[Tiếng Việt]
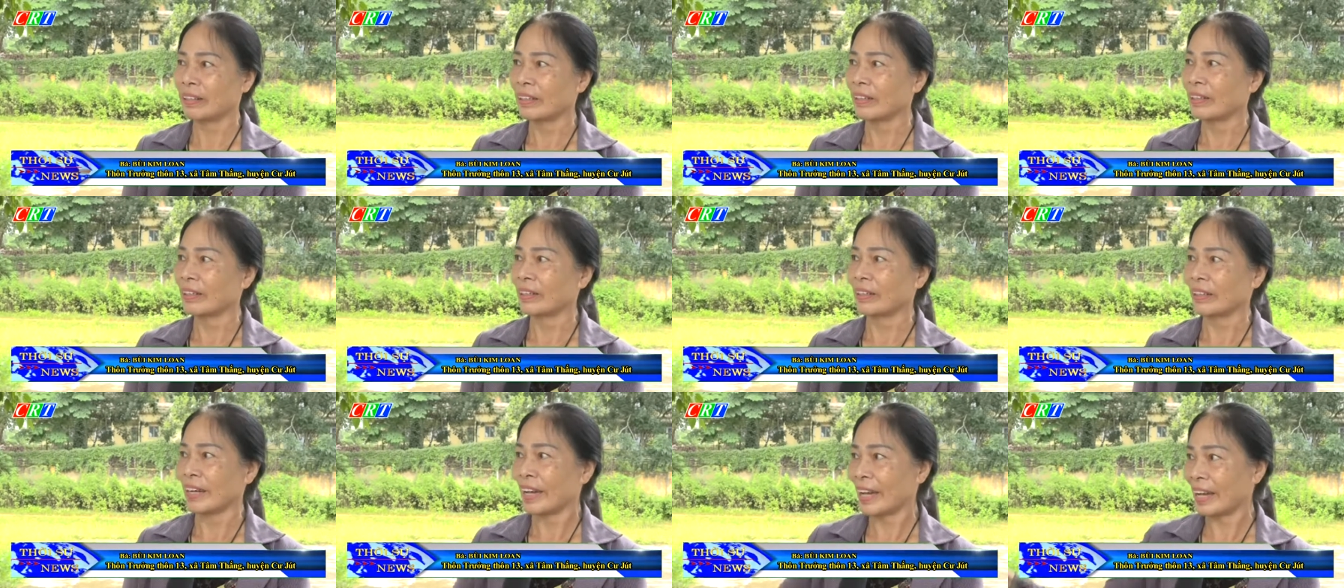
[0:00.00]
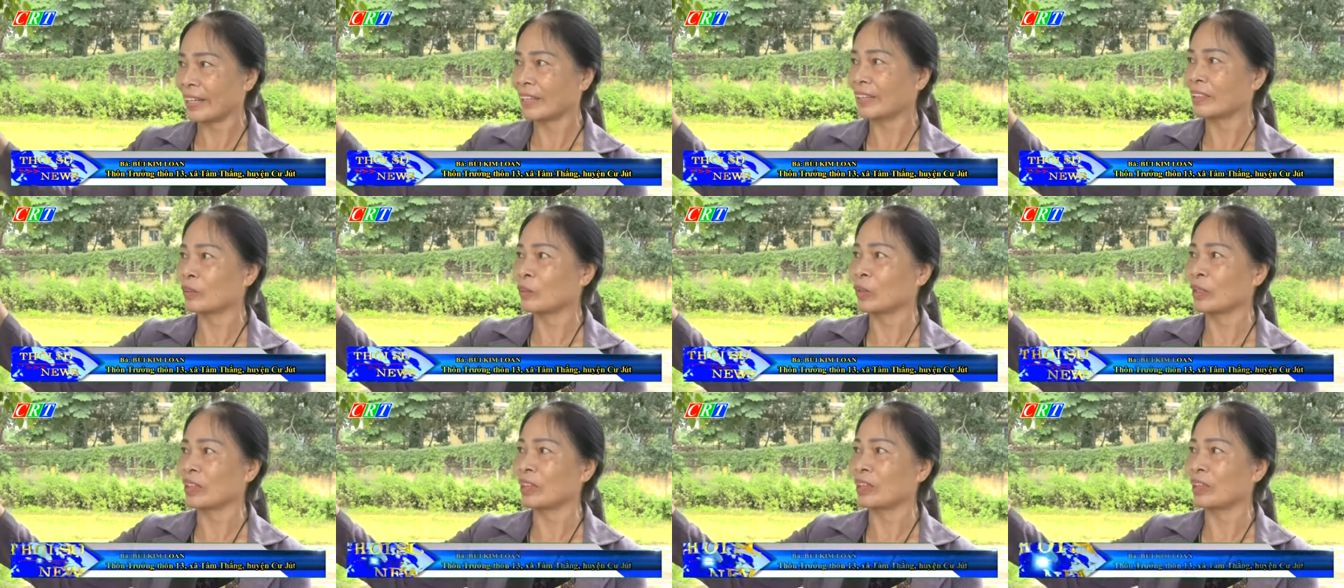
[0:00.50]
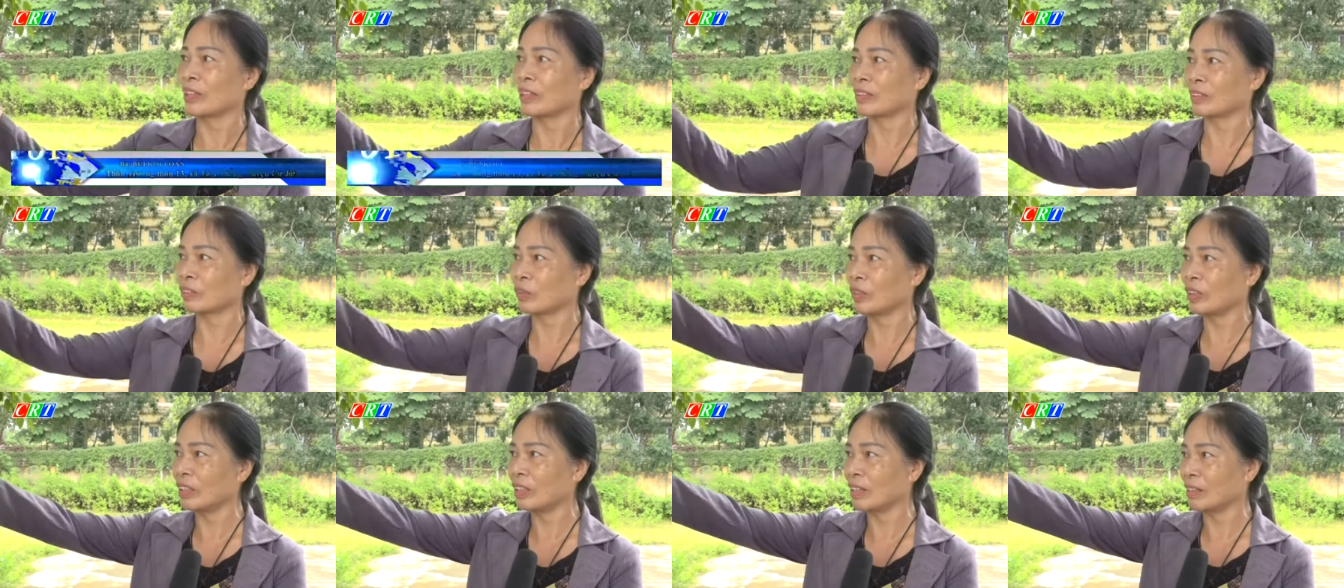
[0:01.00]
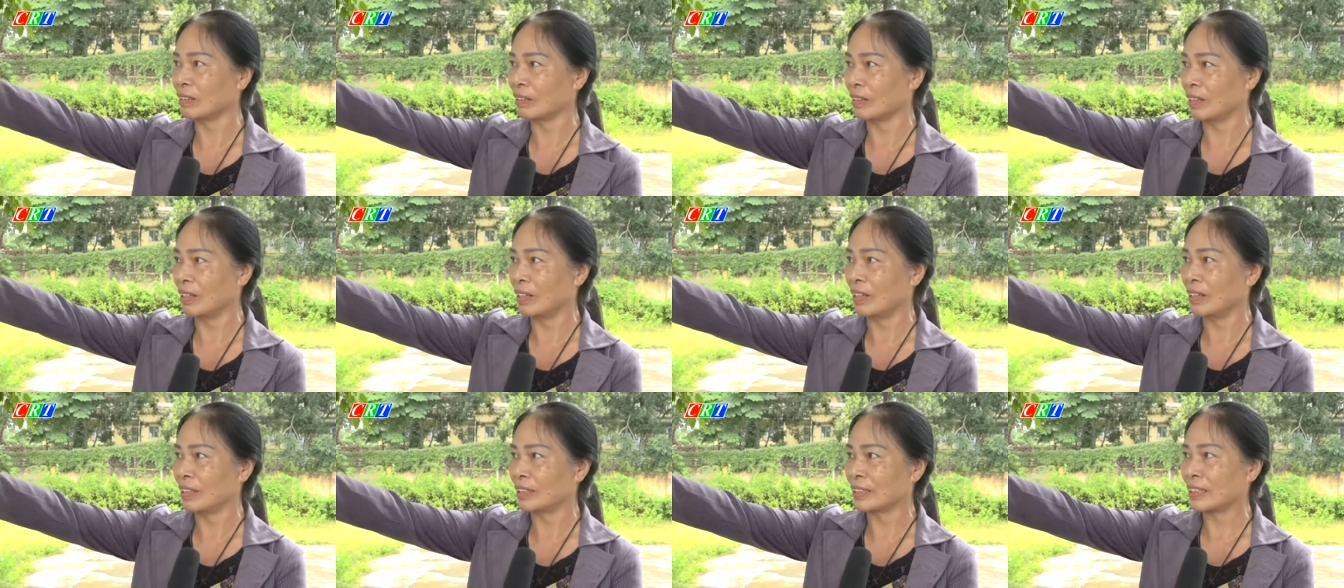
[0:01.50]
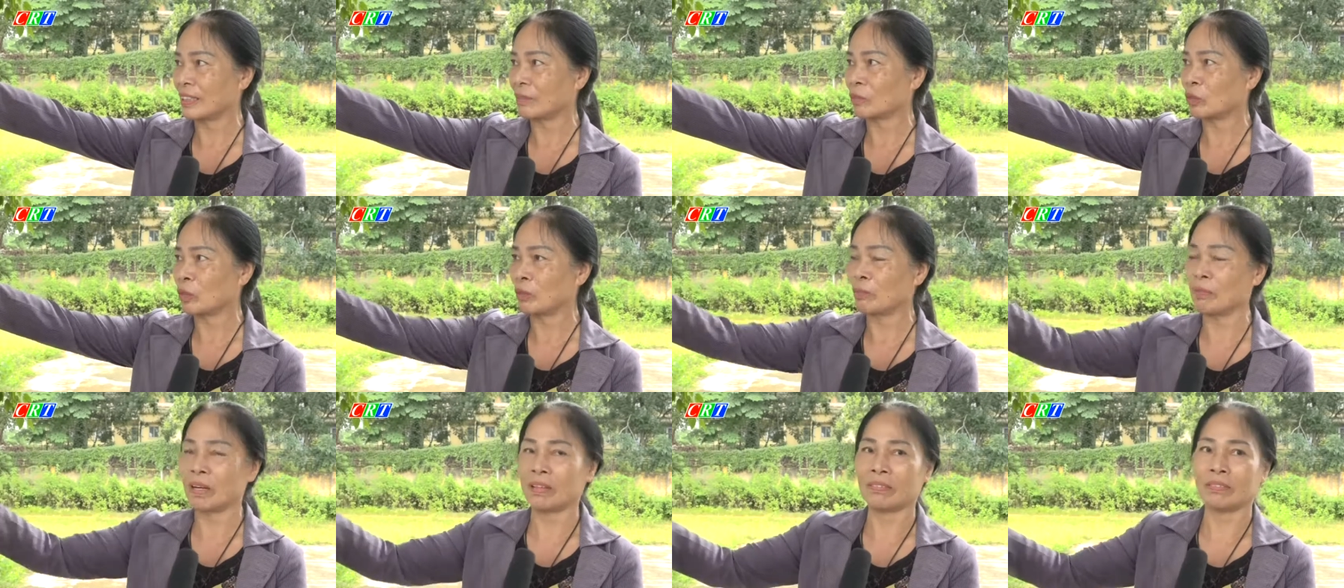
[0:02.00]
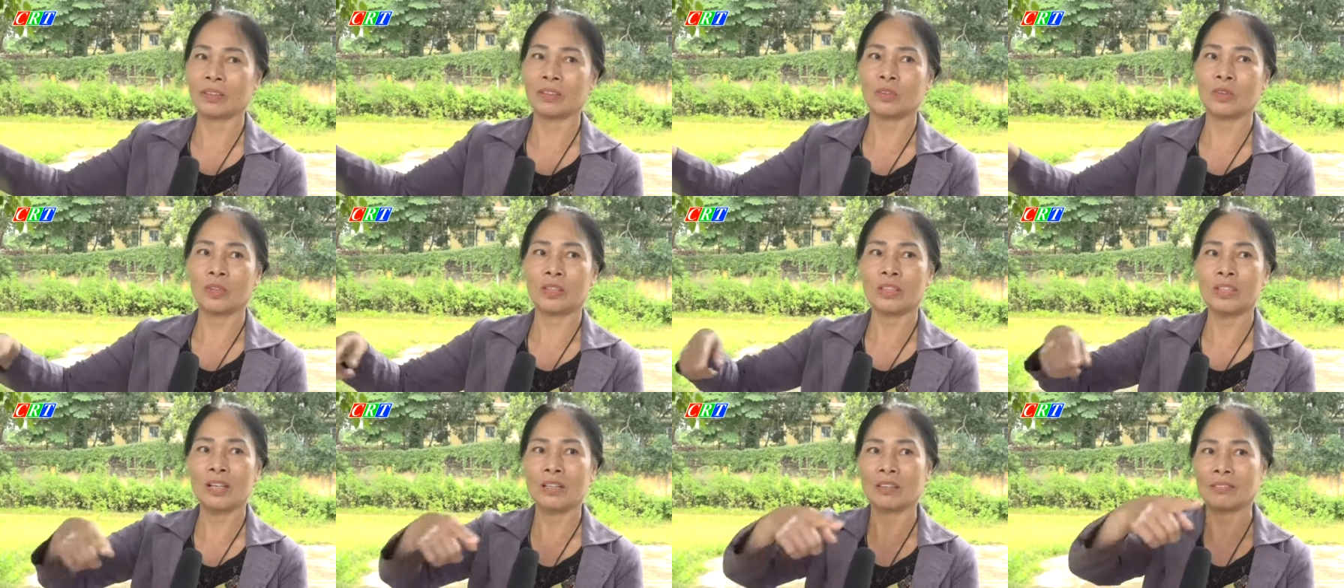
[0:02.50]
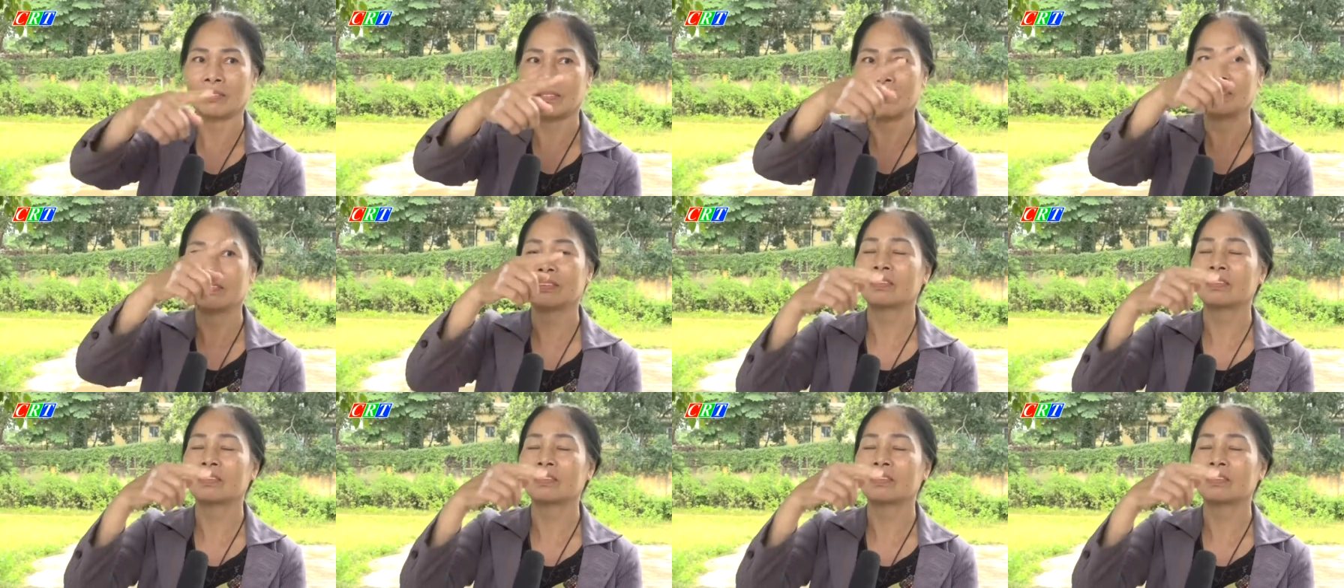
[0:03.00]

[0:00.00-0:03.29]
à, hai cái tuyến đường, tuyến đường sát thôn 7 và cái tuyến đường